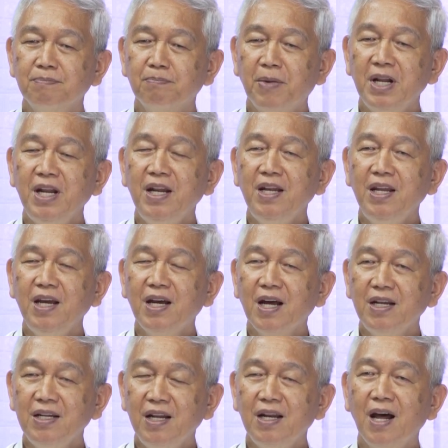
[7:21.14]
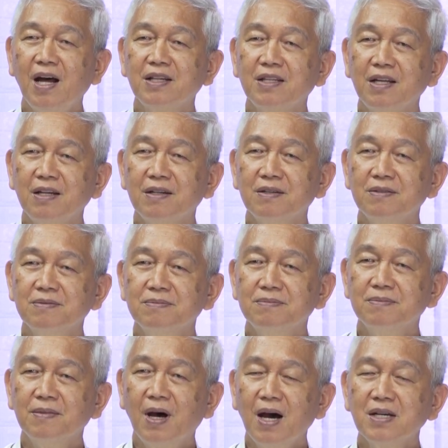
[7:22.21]
Panindigan din natin
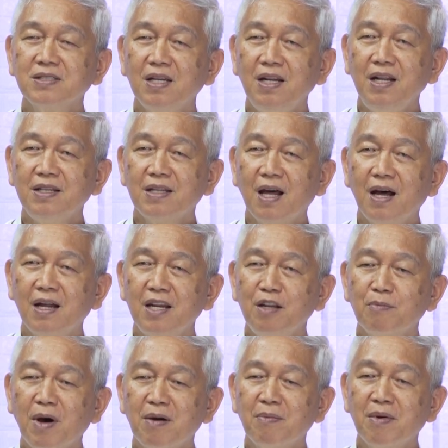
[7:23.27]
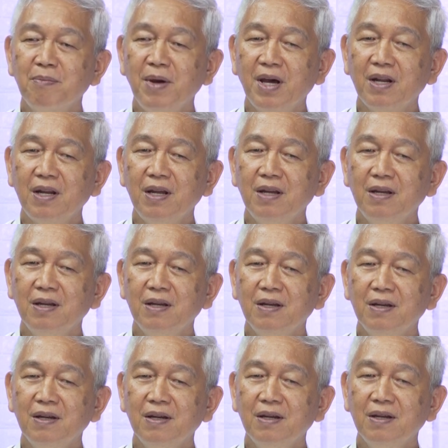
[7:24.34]
ang silita ni Mama Mary
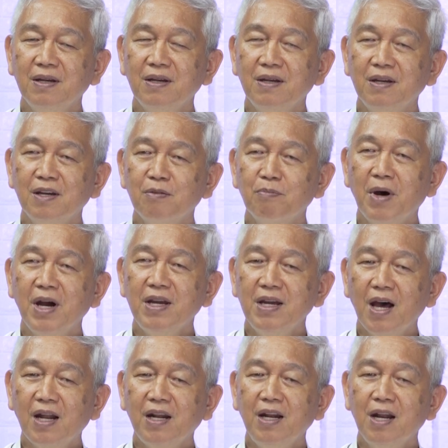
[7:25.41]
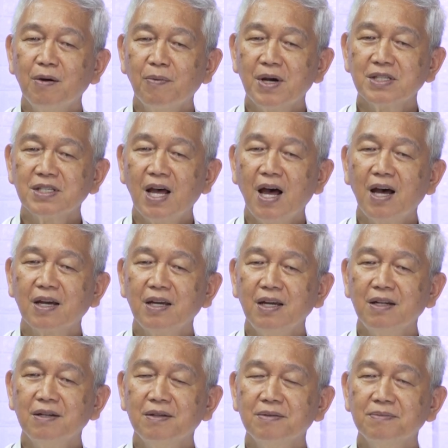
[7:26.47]
mangyari nawa sa
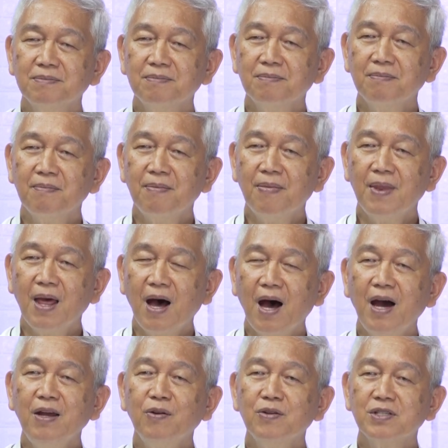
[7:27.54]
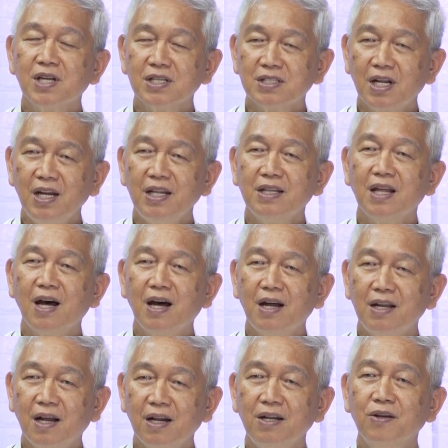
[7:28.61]
akin ayon sa salita
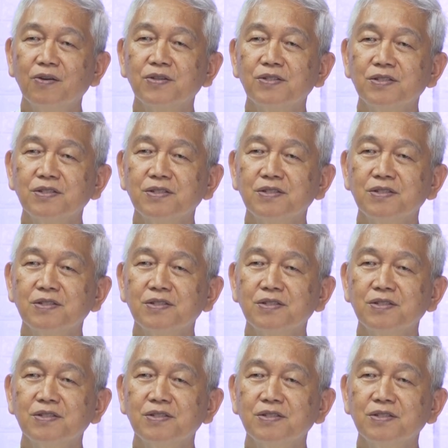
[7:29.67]
ng Diyos.